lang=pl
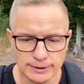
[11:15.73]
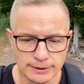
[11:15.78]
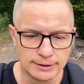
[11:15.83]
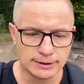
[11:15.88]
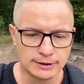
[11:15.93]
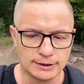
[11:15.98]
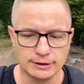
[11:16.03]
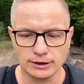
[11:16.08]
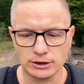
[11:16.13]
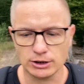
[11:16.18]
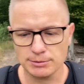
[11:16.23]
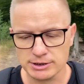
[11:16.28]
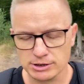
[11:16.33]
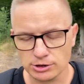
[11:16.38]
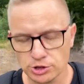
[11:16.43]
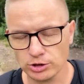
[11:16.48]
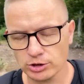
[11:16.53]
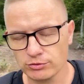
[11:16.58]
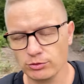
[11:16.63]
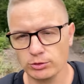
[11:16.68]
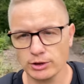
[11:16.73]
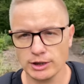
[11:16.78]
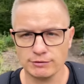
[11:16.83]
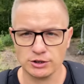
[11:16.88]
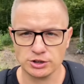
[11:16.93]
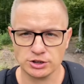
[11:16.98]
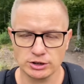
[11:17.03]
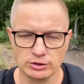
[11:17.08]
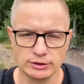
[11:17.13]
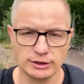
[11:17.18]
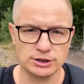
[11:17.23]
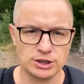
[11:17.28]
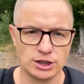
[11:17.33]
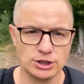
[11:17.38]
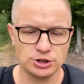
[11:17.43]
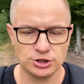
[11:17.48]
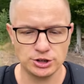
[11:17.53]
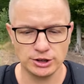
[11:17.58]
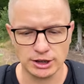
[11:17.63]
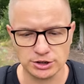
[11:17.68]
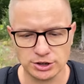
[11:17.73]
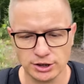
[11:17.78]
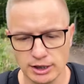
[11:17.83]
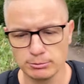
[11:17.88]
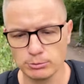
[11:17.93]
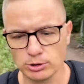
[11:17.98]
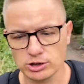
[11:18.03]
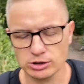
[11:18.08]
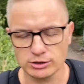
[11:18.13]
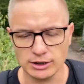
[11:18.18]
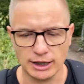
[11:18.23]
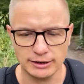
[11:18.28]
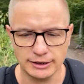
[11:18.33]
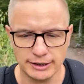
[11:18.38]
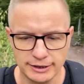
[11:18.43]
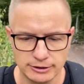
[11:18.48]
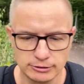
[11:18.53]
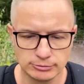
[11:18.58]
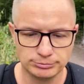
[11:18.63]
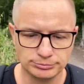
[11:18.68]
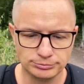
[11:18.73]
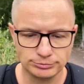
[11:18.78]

E, natomiast to się odwołuje właśnie do tej części naszej emocjonalnej,